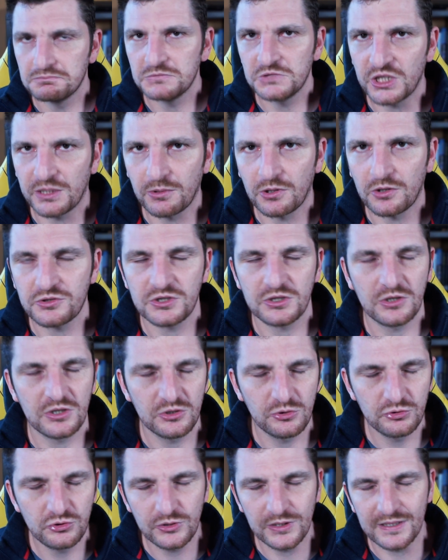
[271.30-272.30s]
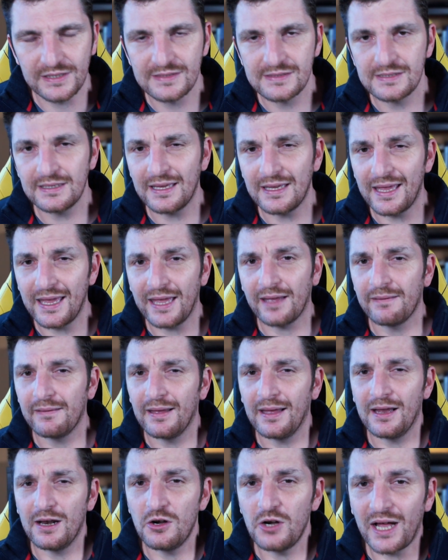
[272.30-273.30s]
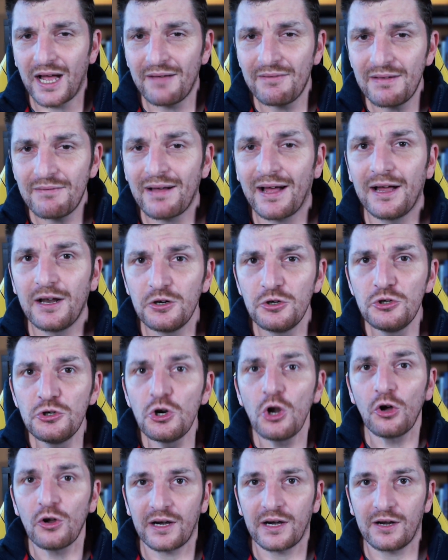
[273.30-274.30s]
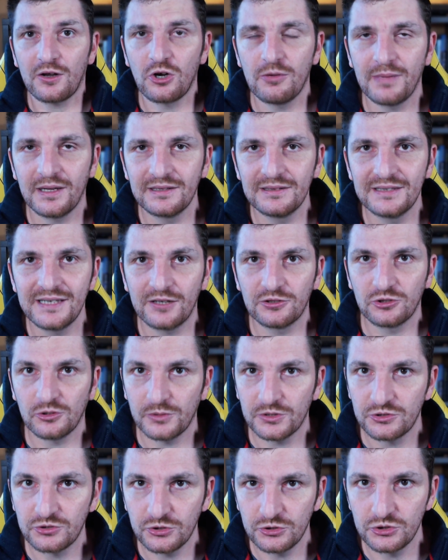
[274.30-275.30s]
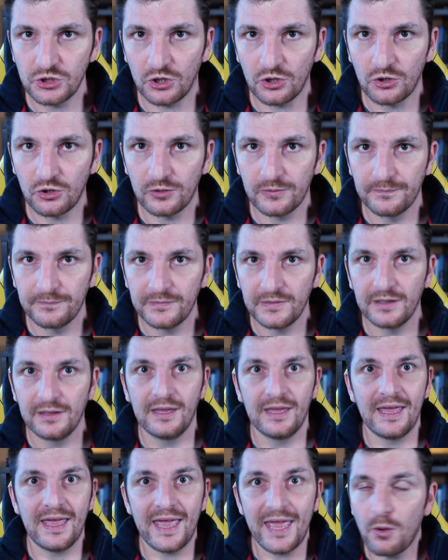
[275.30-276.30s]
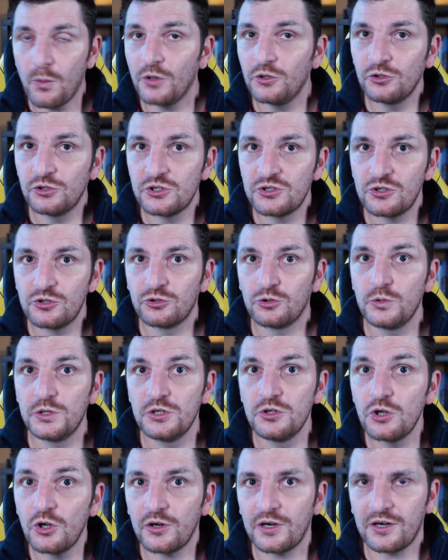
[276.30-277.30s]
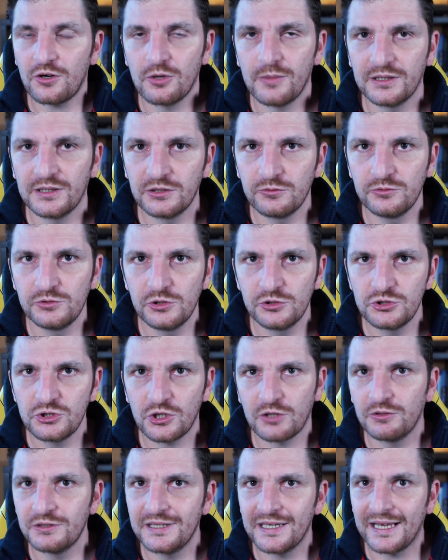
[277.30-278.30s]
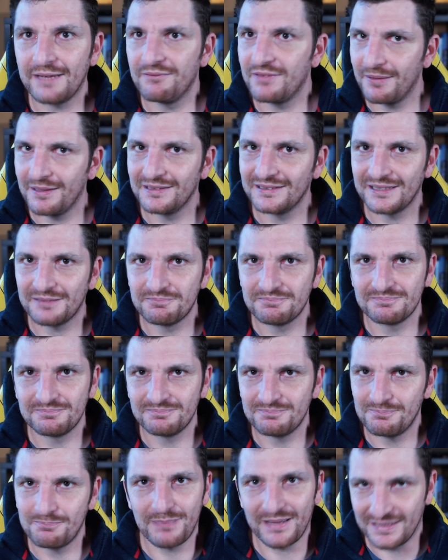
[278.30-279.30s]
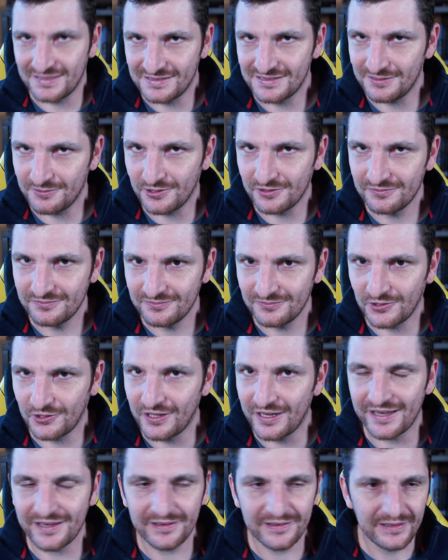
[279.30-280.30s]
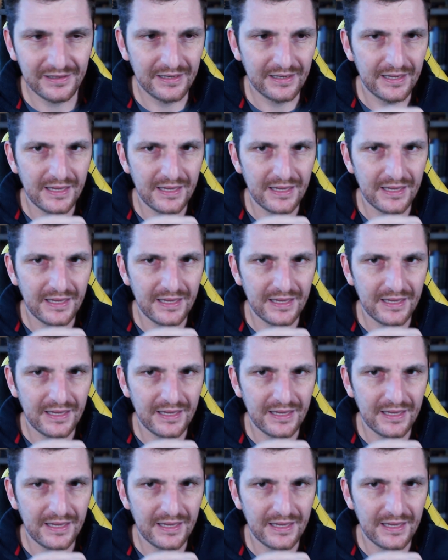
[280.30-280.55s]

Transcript: diciamo così, nei giudizi e aveva non raccomandato questo gioco. E quando di solito lui non raccomanda un videogioco vuol dire che è veramente pessimo, ok?